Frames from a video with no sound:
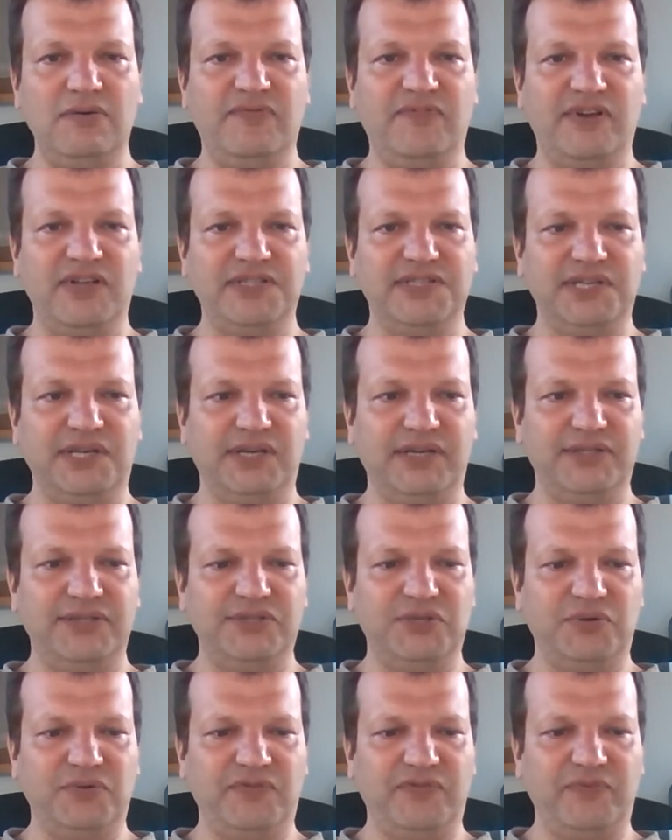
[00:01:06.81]
в конце
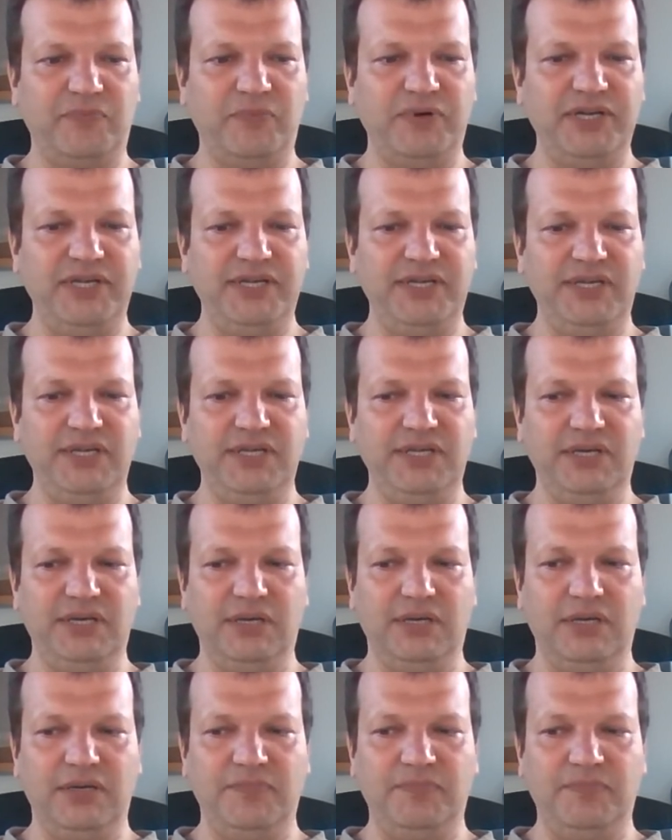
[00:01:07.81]
концов мы а,